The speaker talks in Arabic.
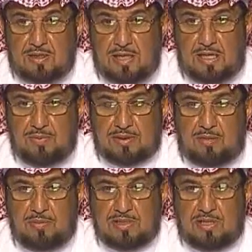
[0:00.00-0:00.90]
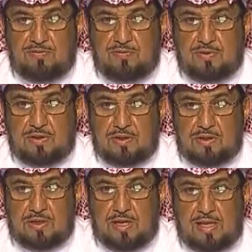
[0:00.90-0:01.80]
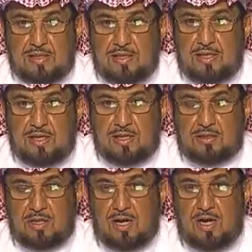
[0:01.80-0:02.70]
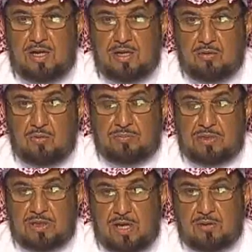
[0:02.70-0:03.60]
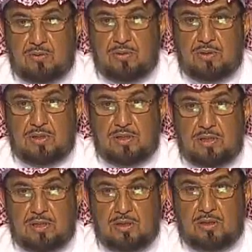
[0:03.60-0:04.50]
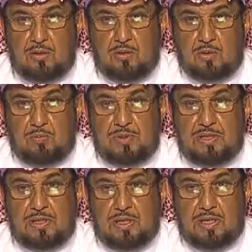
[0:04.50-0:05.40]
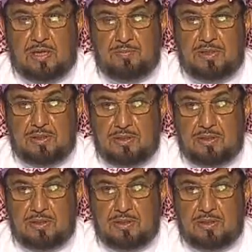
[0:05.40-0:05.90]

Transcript: كلمة المصرف هذه اختراع وابتكار آه، أوروبي غربي